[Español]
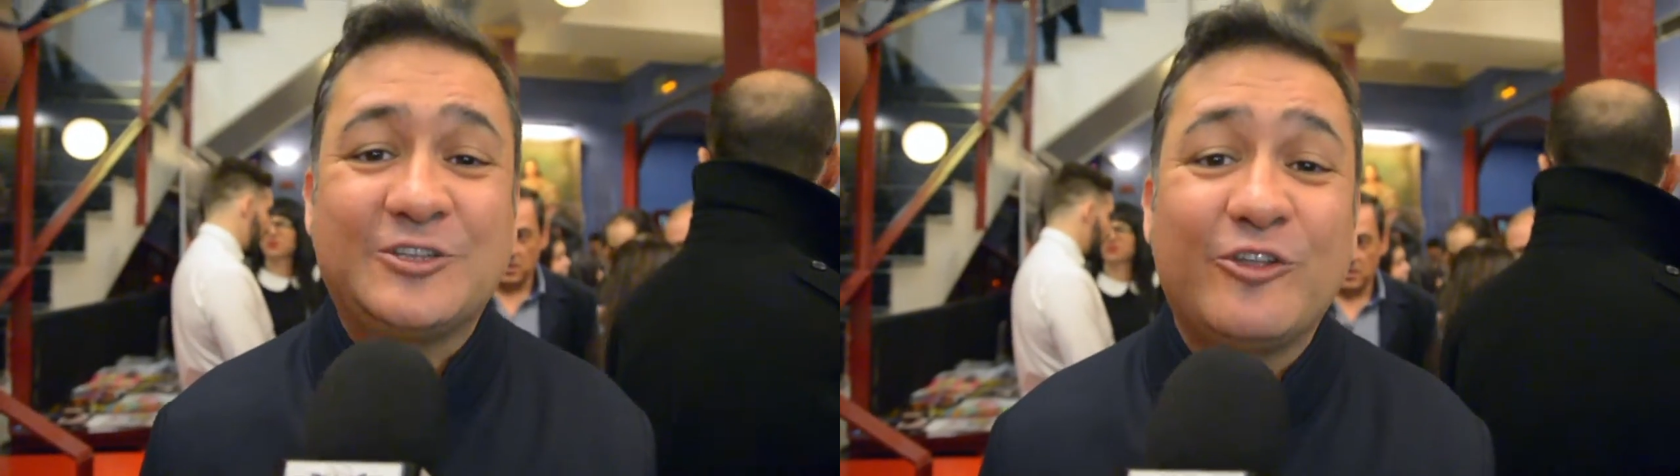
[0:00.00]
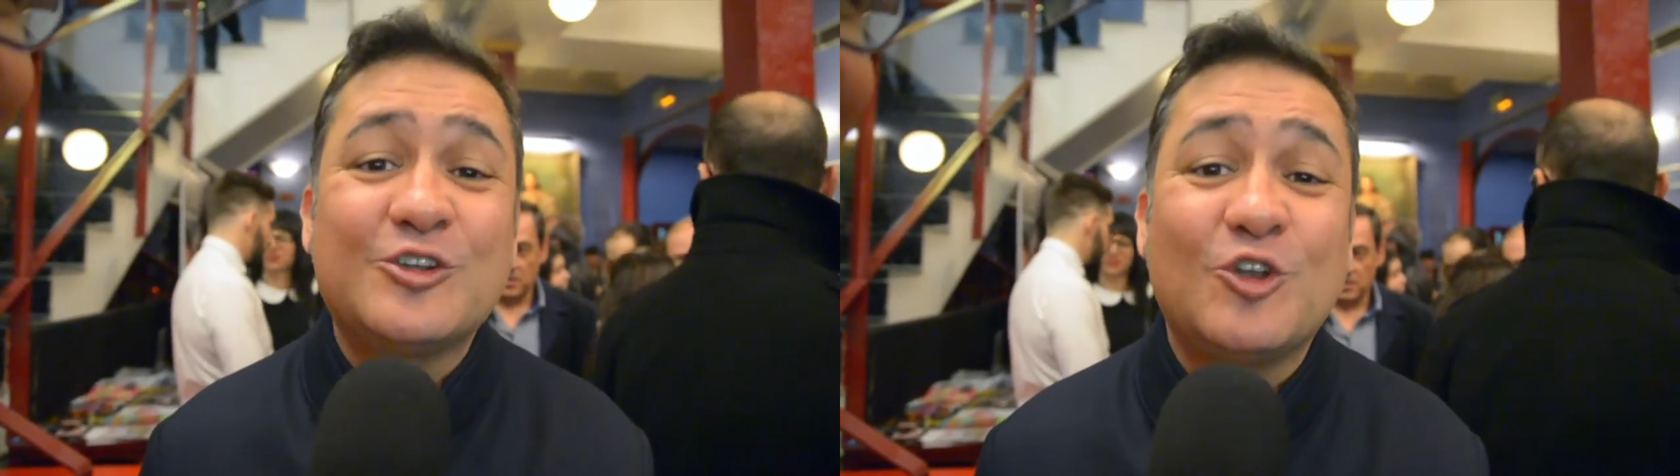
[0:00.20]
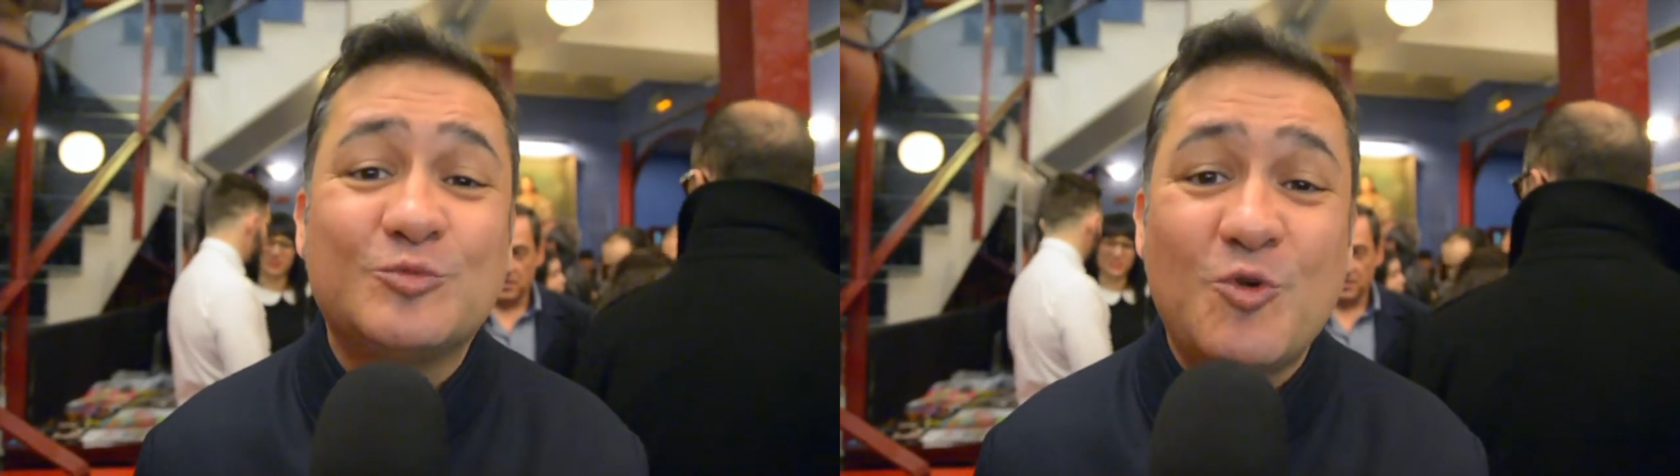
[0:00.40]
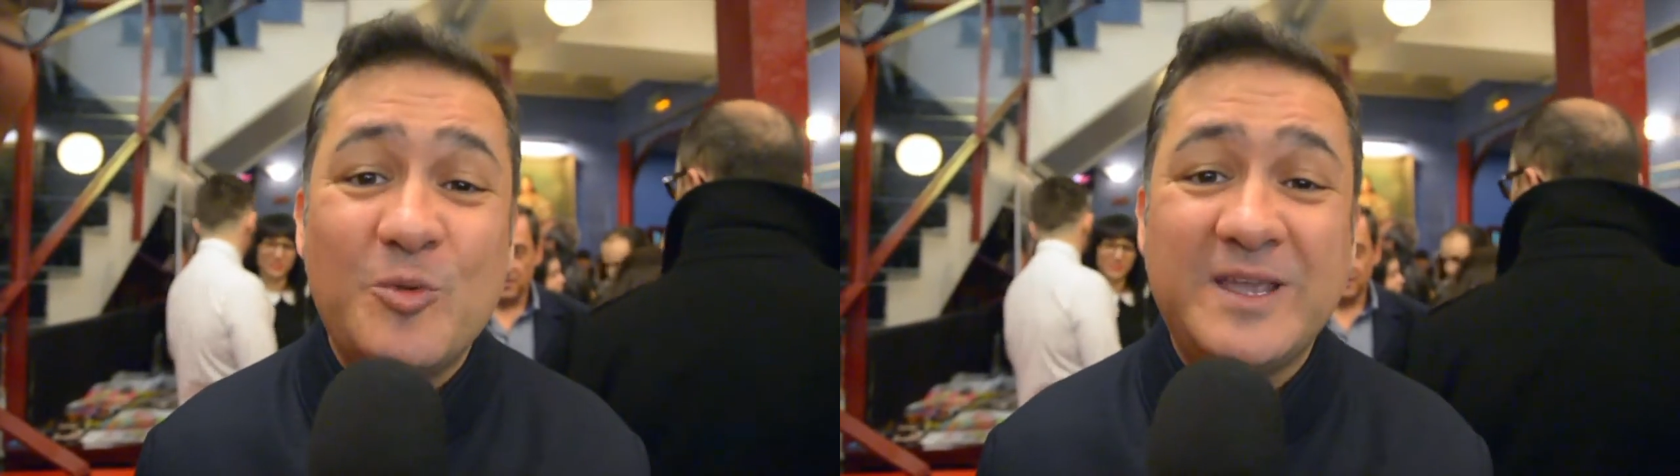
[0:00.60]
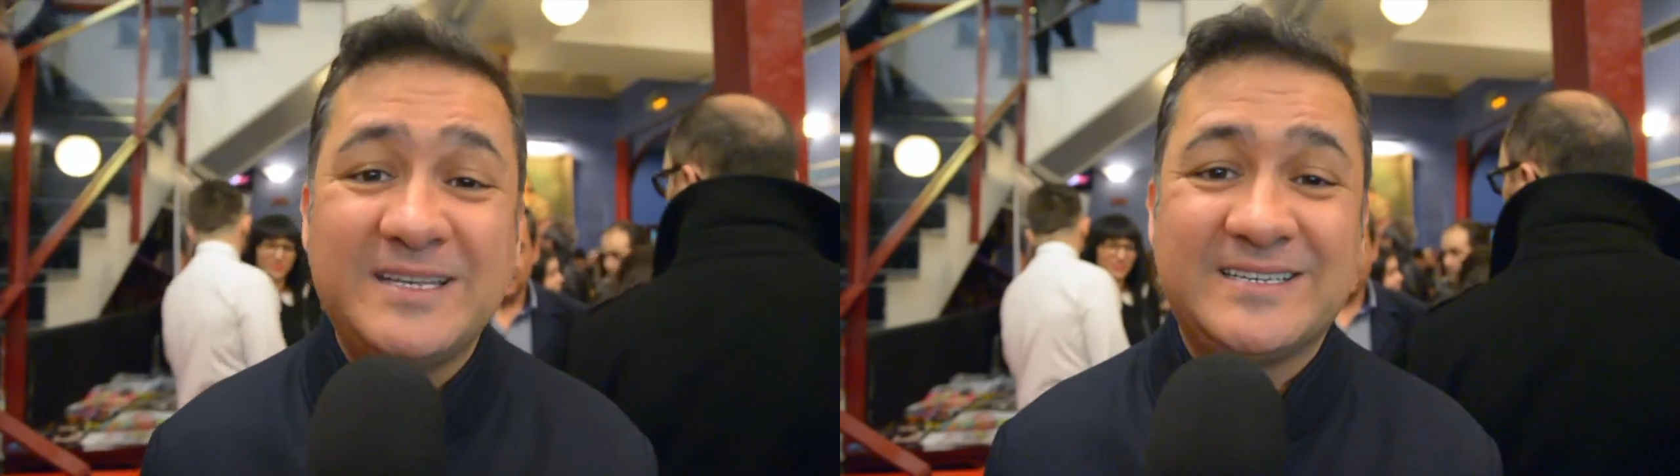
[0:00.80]
todos los
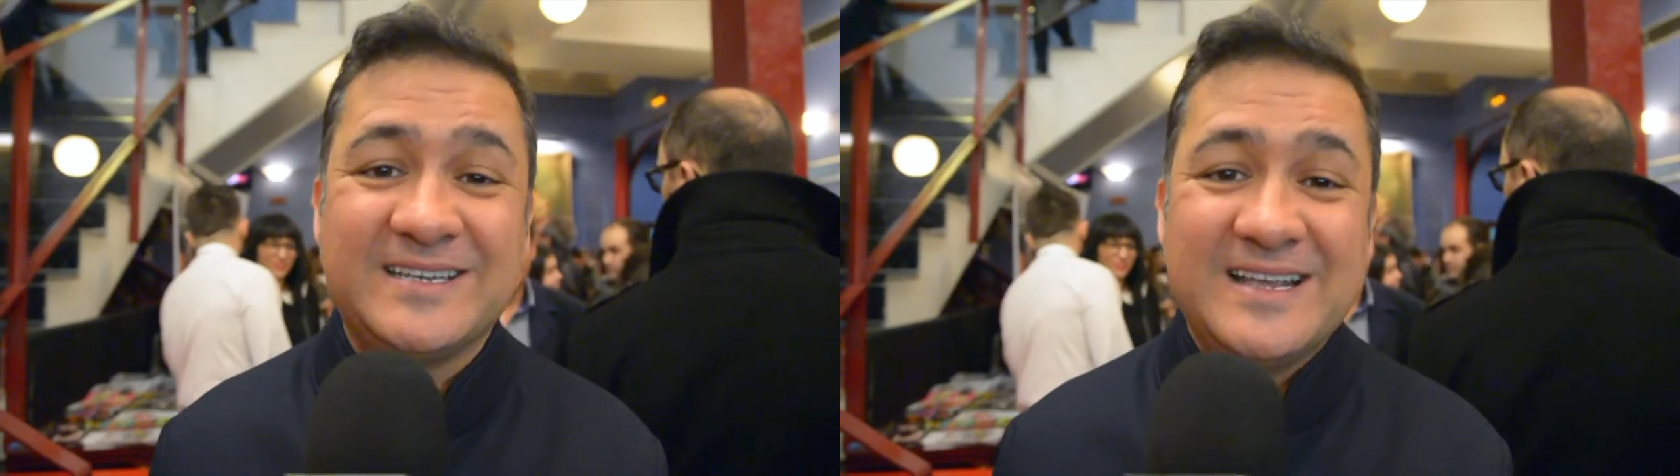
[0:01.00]
movies